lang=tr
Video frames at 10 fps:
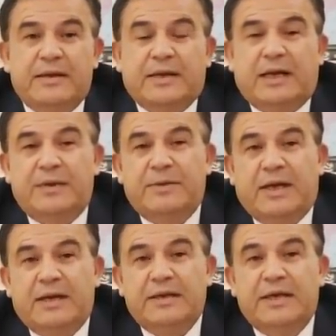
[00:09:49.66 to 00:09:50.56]

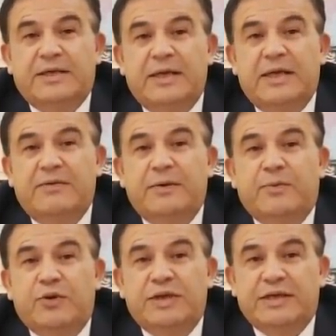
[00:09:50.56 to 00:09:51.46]
Tarımda Yeşil Devrim
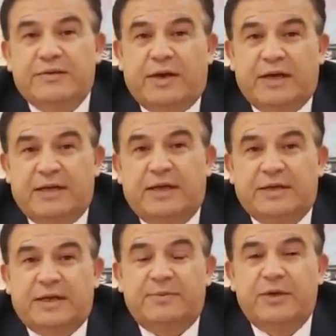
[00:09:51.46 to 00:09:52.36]
Projesi var
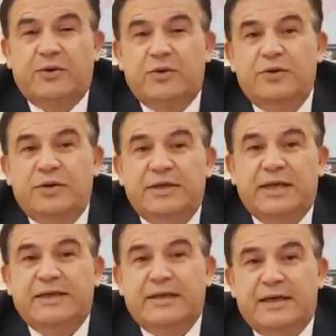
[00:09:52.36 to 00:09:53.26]
arkadaşlar.
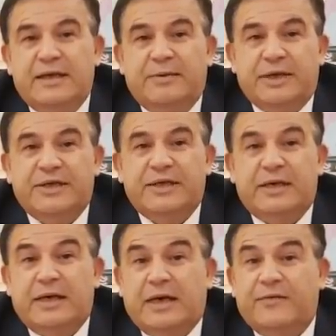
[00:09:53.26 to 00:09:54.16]
1980'lerde
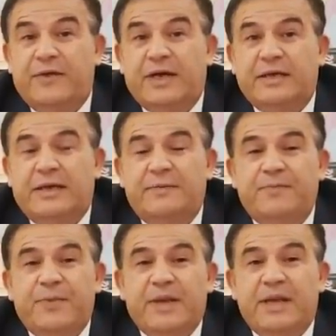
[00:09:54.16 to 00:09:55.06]
başlatılan Afrika'da
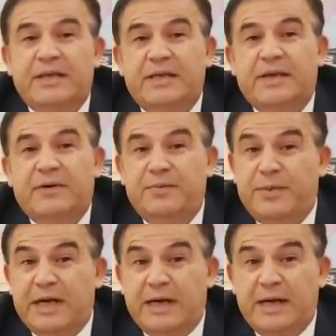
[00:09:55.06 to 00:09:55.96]
Yeşil Devrim
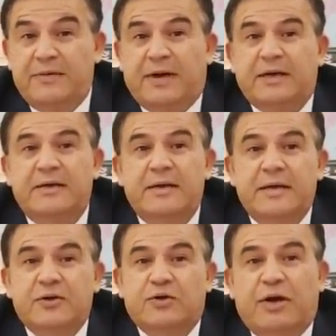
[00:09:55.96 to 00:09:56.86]
Birliği var.
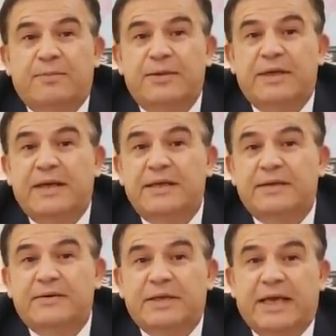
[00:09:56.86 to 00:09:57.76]
Şu an Bill
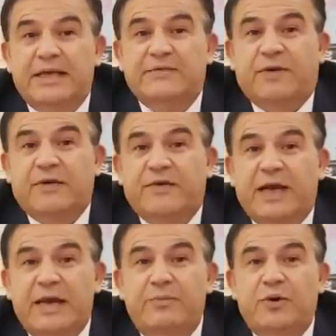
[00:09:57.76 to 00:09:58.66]
Gates, Gates Vakfı
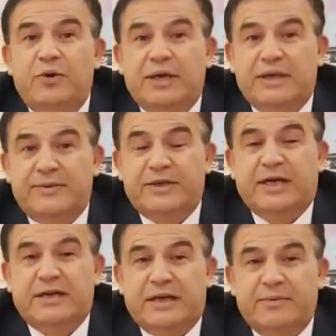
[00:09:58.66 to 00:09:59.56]
en büyük
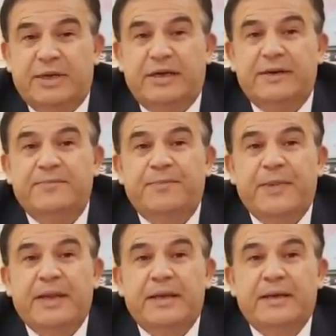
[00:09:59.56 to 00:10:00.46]
yatırımcılarından biri.
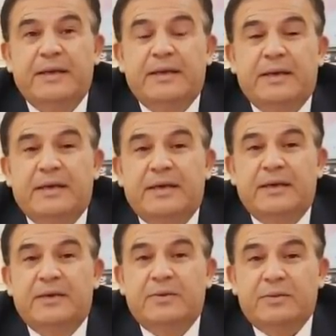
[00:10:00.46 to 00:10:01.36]
Ee,
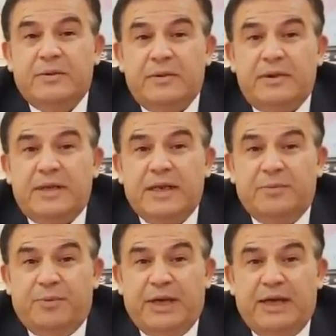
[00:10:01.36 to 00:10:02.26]

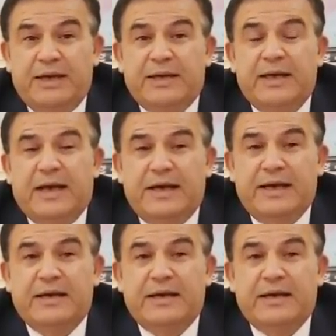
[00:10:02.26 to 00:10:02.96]
birlik her ne